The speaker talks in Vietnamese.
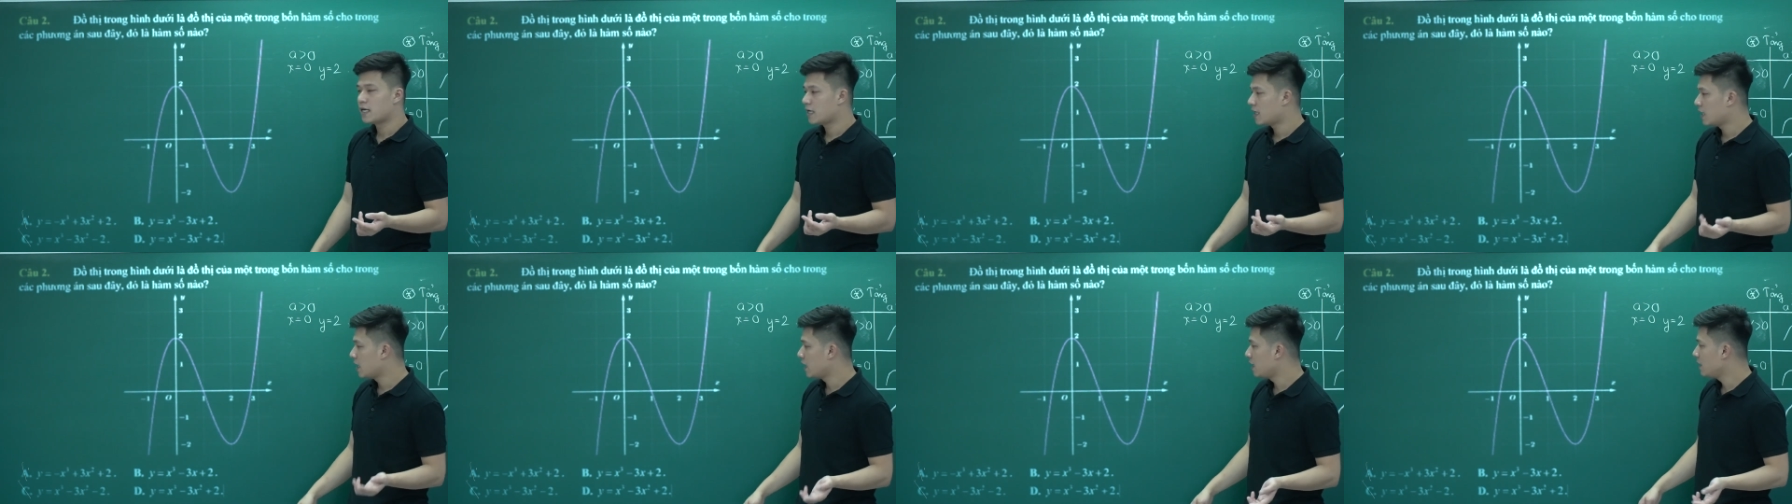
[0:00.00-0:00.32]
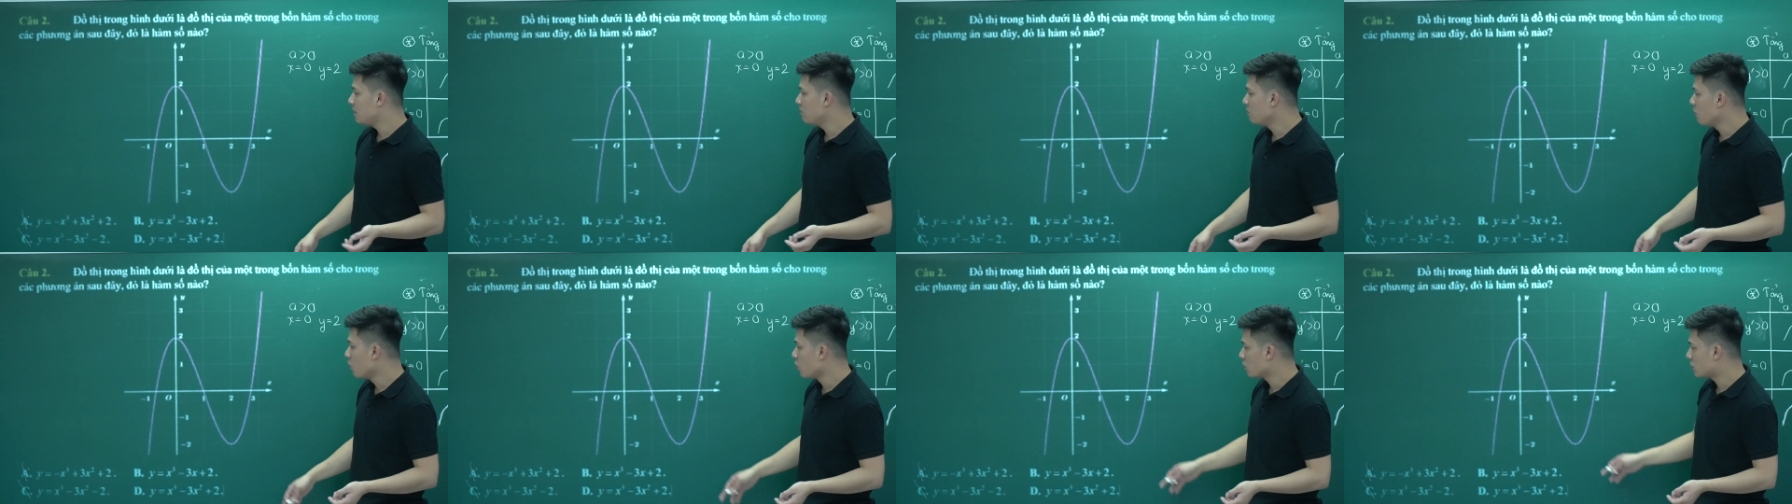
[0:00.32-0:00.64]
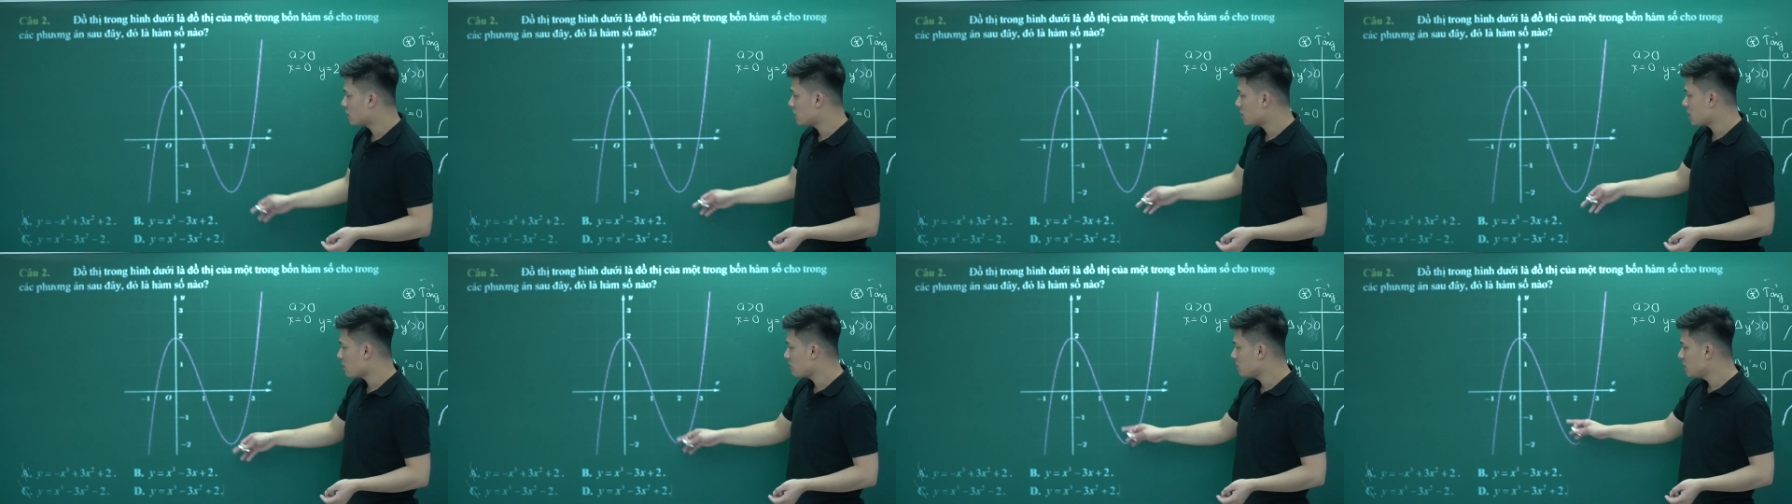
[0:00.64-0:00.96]
lấy một
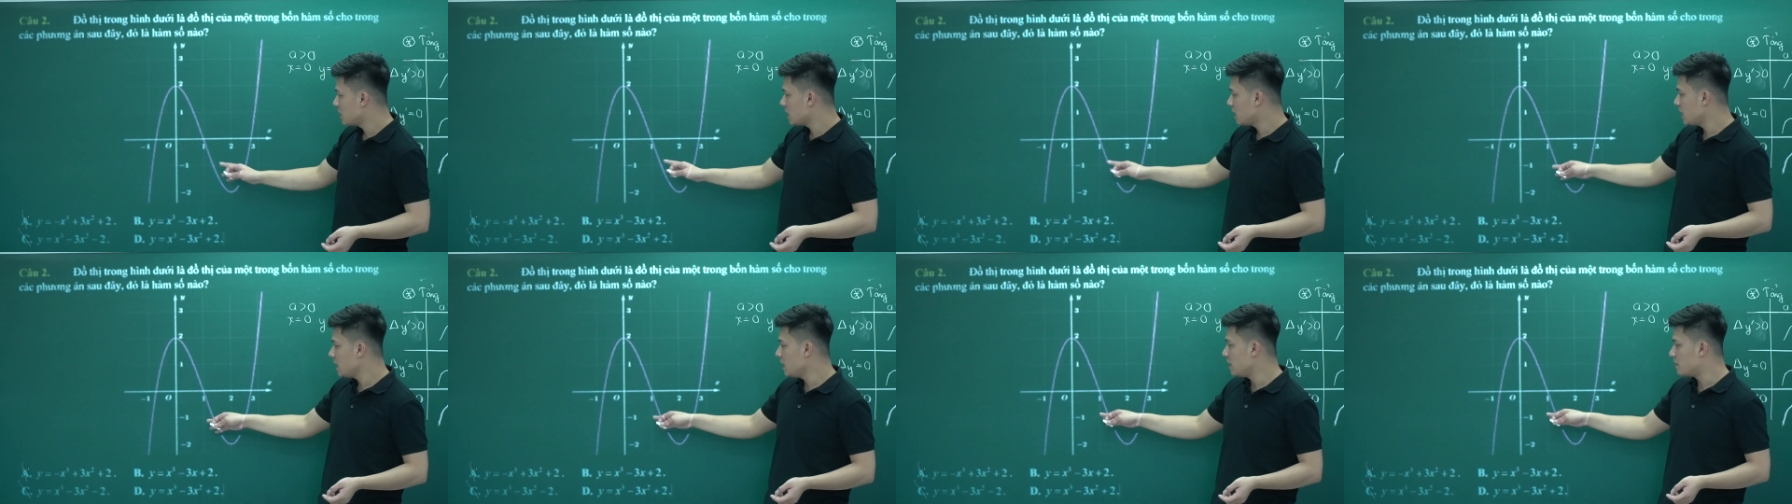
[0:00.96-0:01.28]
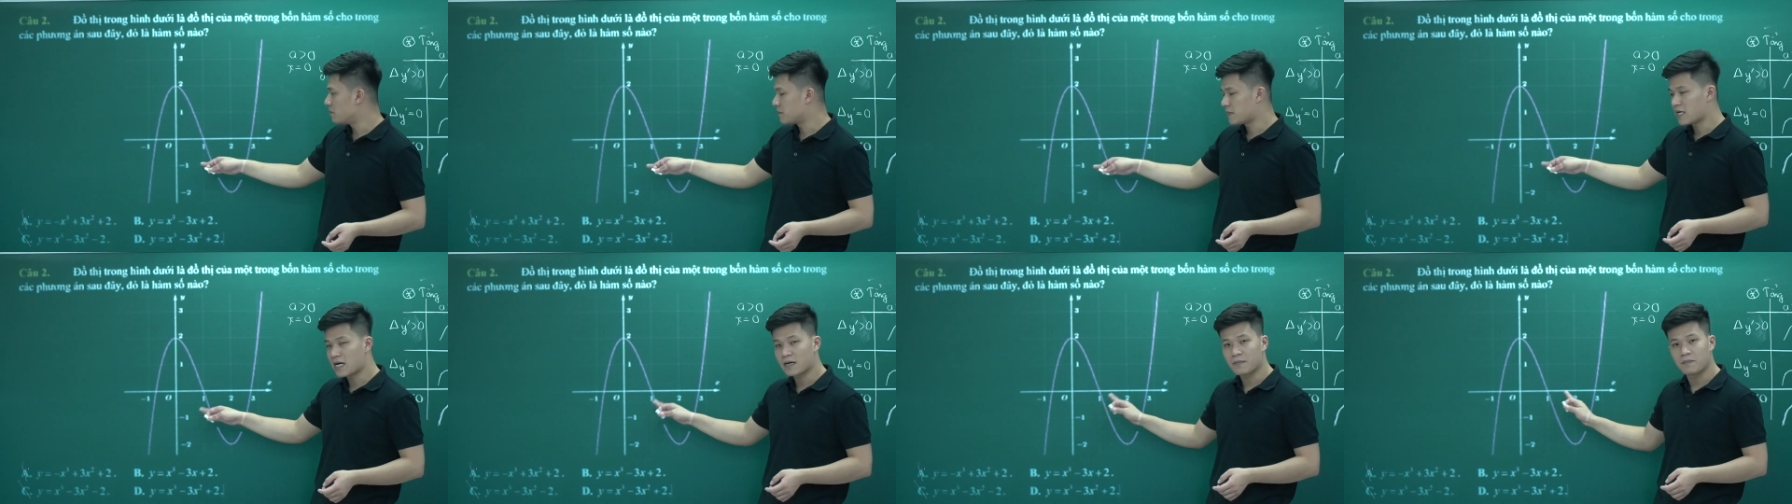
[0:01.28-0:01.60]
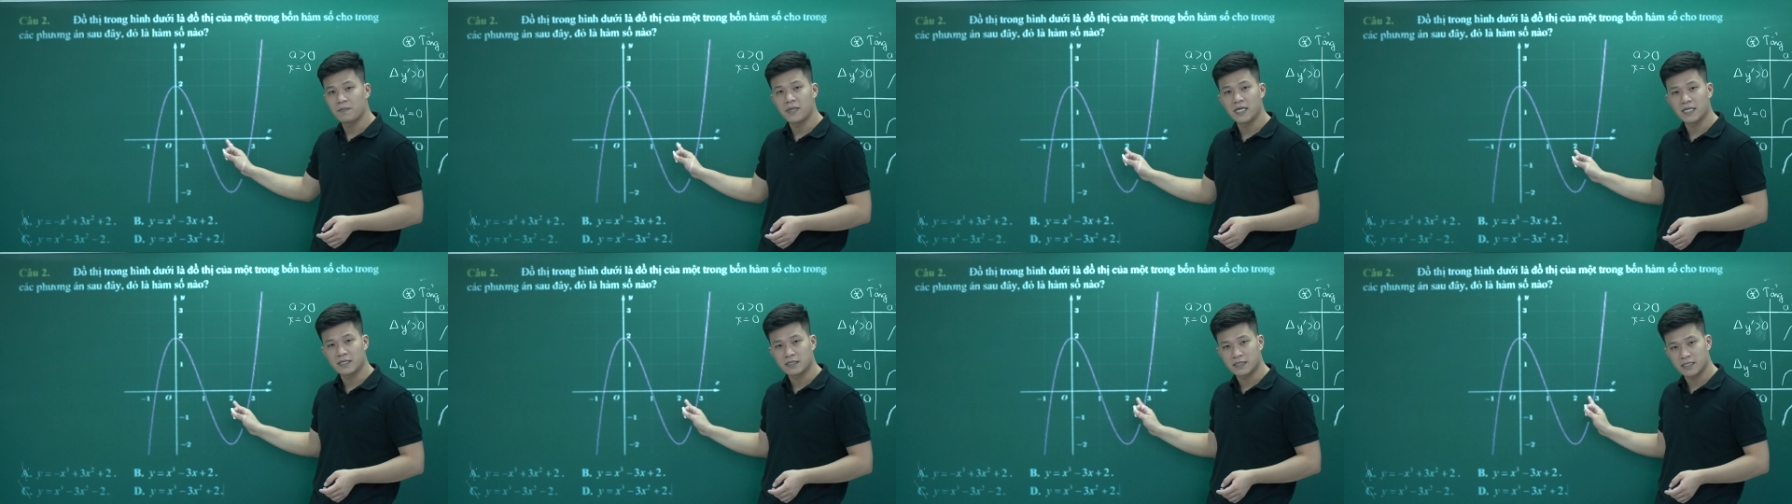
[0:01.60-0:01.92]
trong những cái điểm đặc
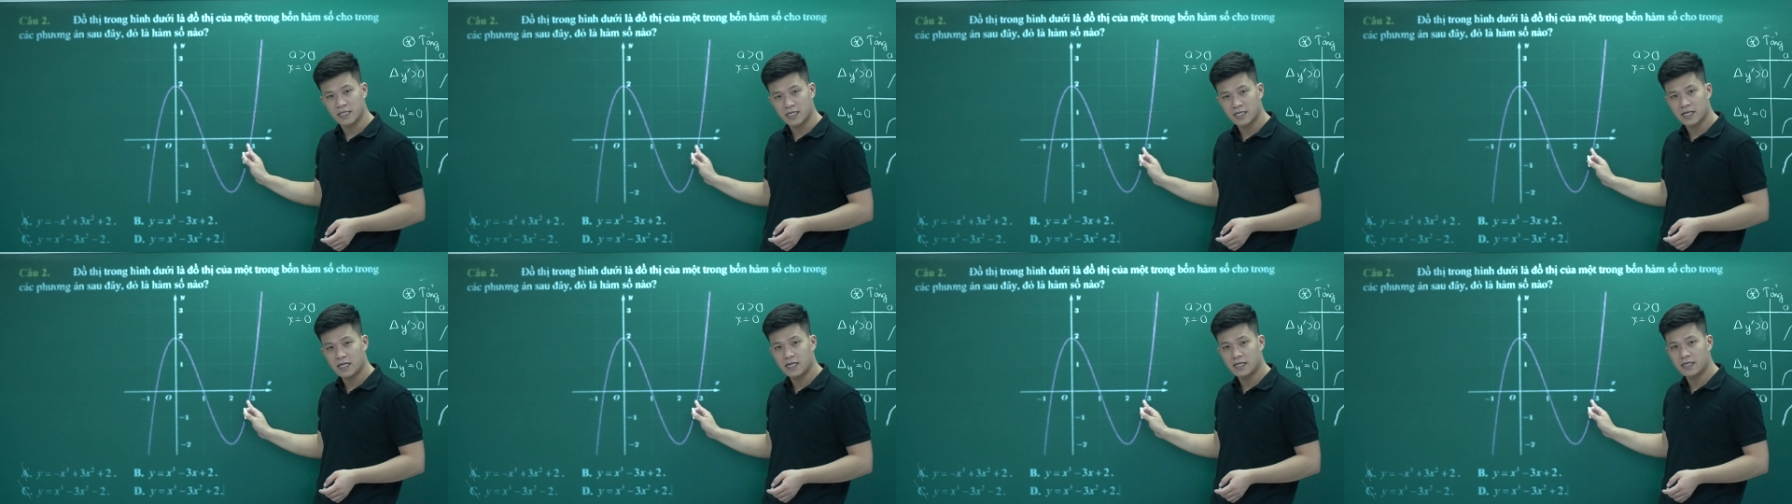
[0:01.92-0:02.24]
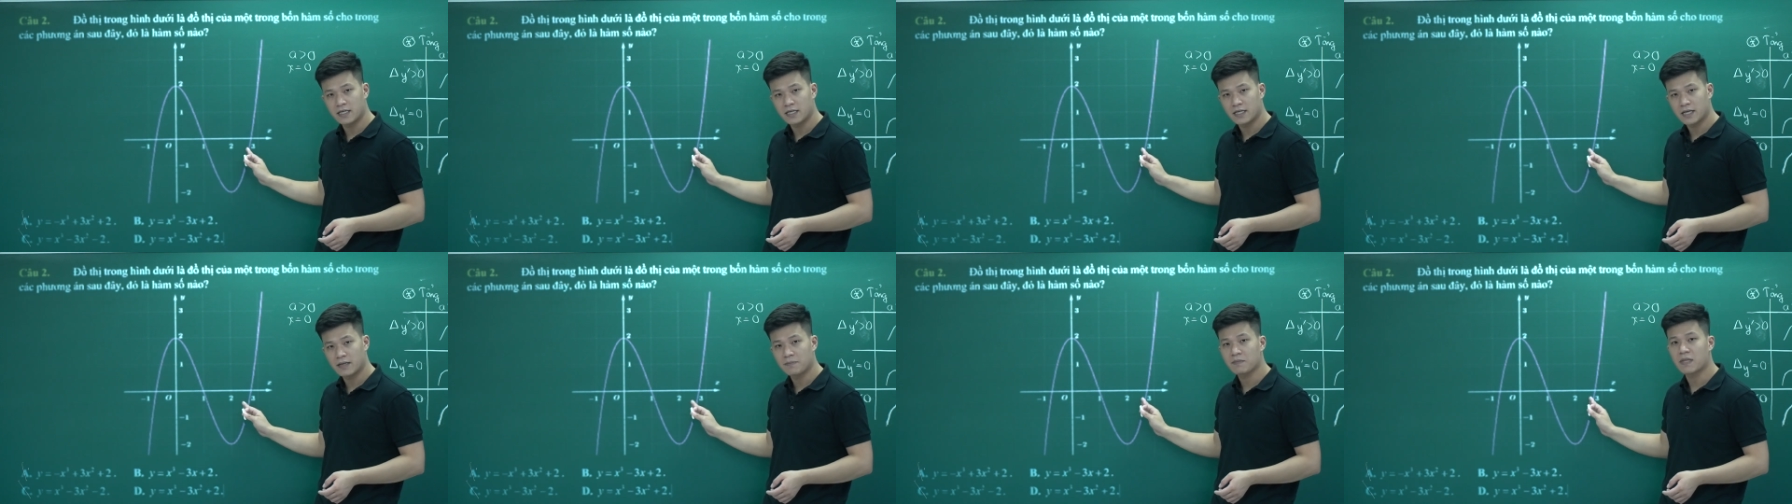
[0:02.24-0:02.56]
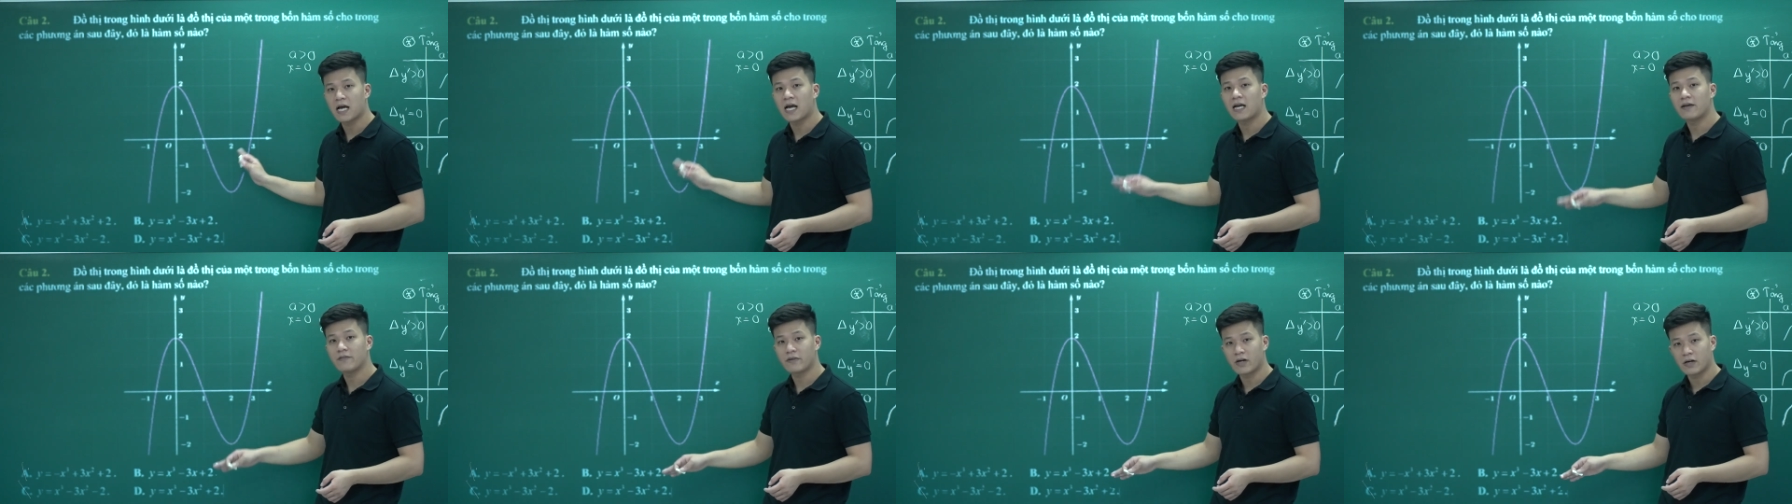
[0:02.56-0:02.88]
biệt trên đây em
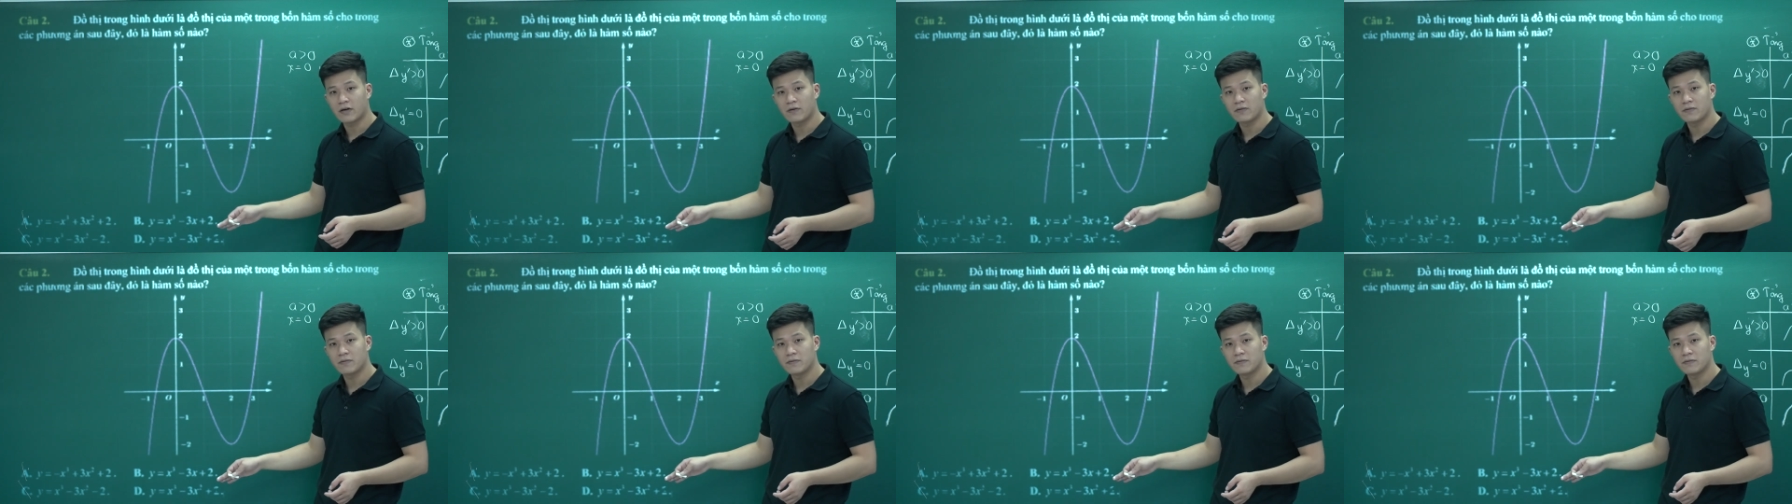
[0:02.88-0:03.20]
thay vào